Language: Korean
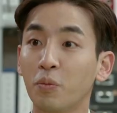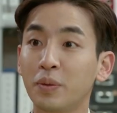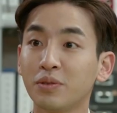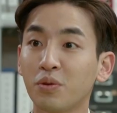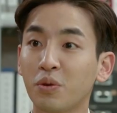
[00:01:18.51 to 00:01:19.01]

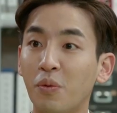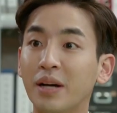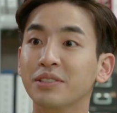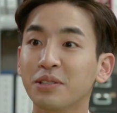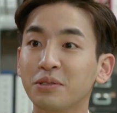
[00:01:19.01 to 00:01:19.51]
오피스 로컬
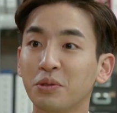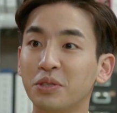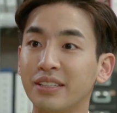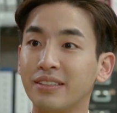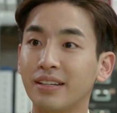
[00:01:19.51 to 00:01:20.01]
완전
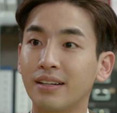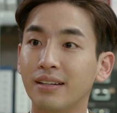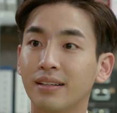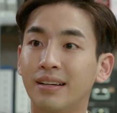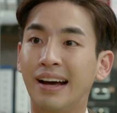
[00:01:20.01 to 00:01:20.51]
소질 있다.
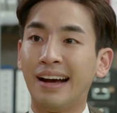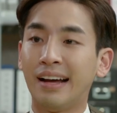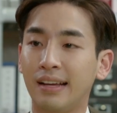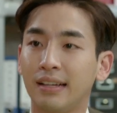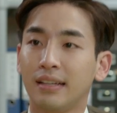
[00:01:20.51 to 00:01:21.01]

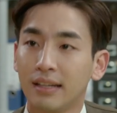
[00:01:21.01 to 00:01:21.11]
하!